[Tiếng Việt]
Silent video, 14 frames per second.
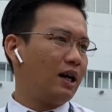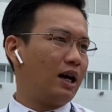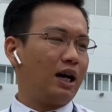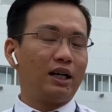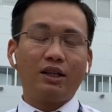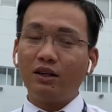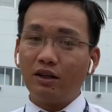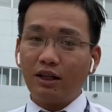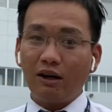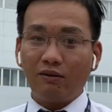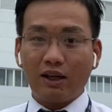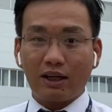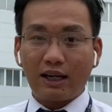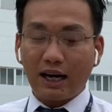À, chưa giao
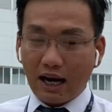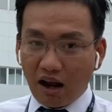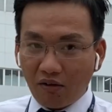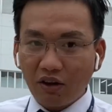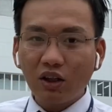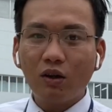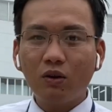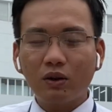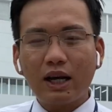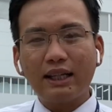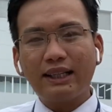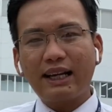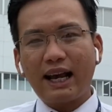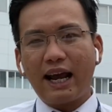dịch lần nào với
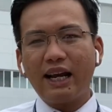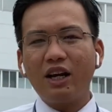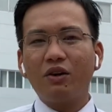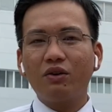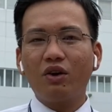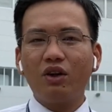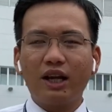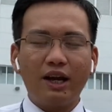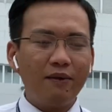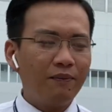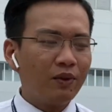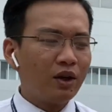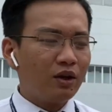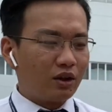Toyota Tân Cảng nha cô chú anh chị.
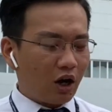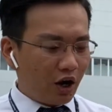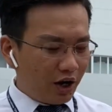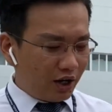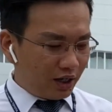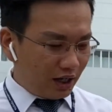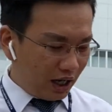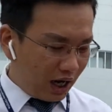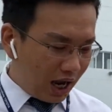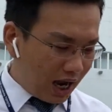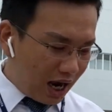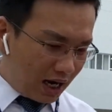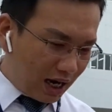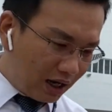Rồi thì
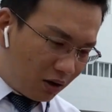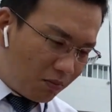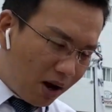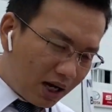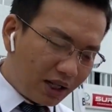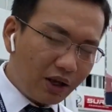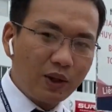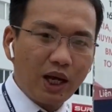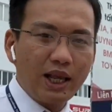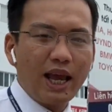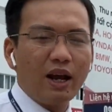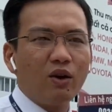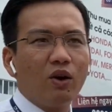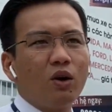à, để không mất nhiều thời
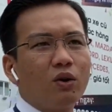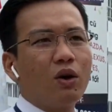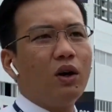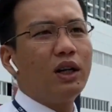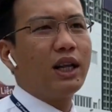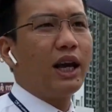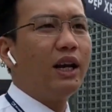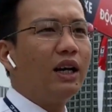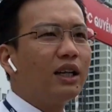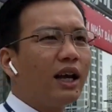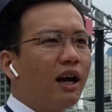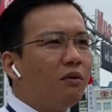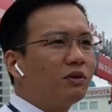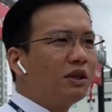gian của cô chú anh chị nữa,
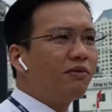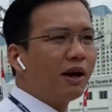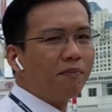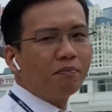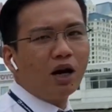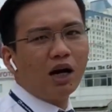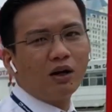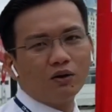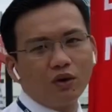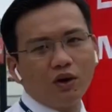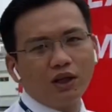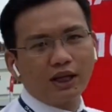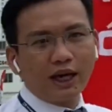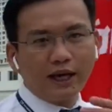Thái Học xin phép mời cô
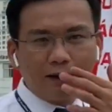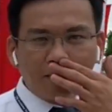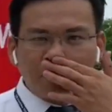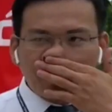chú anh chị